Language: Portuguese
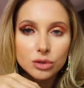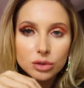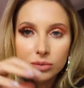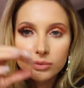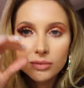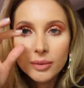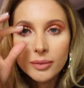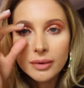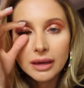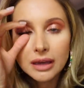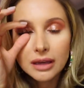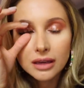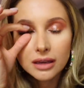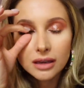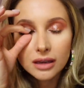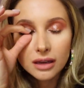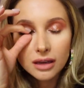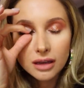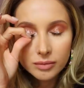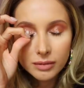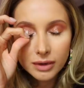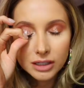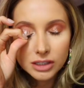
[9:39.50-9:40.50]
tudo uma
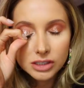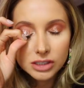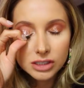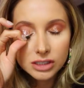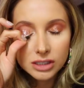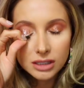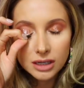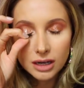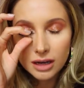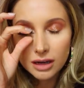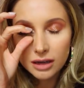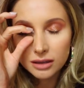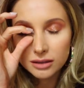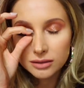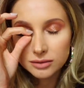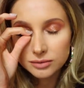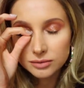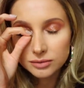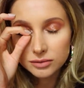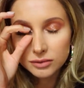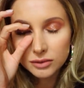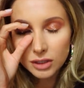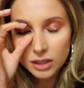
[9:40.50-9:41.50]
make. Mas
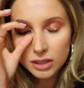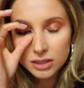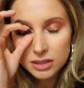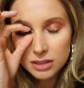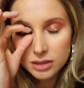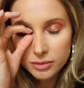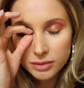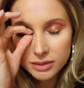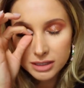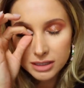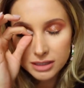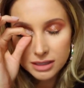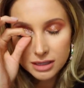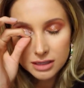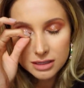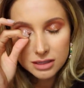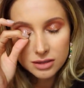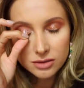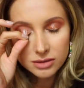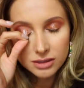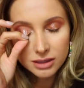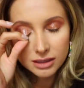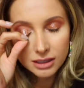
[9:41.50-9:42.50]
tirar, nossa, é uma
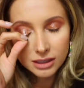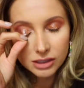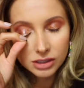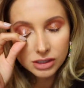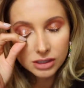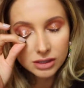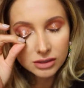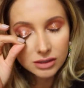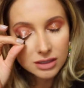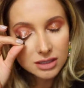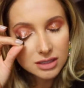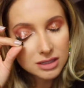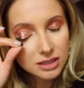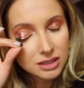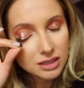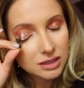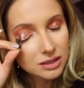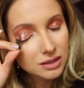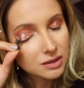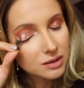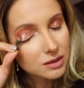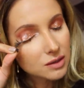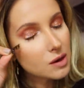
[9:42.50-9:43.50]
sensação que você tá tirando
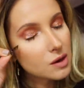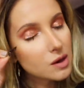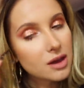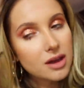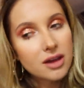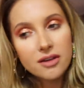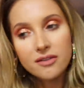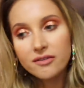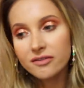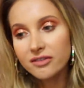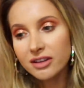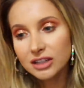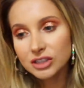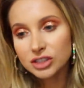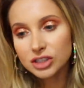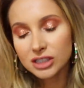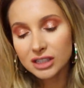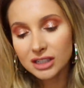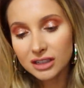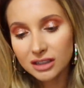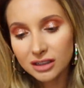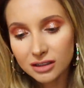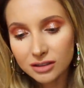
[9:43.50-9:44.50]
assim
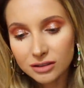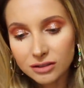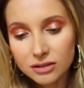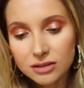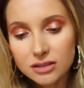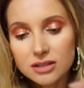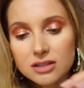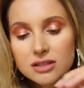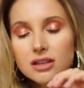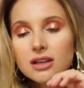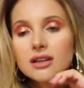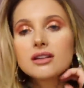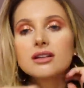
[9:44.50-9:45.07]
20 quilos.